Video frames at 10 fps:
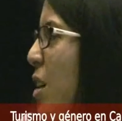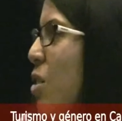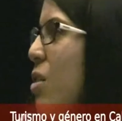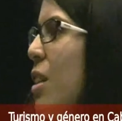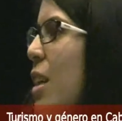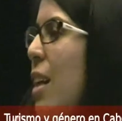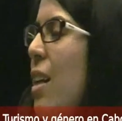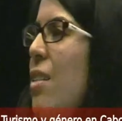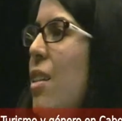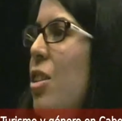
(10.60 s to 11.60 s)
años en la
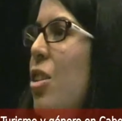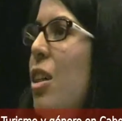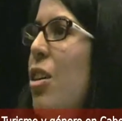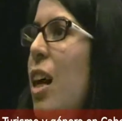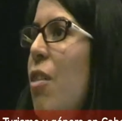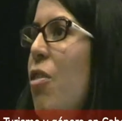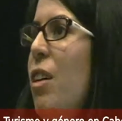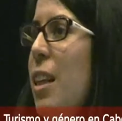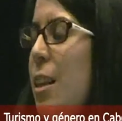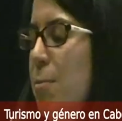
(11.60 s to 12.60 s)
isla de Santo Antón Cabo
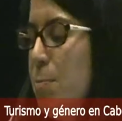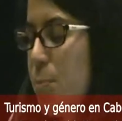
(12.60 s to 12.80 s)
Verde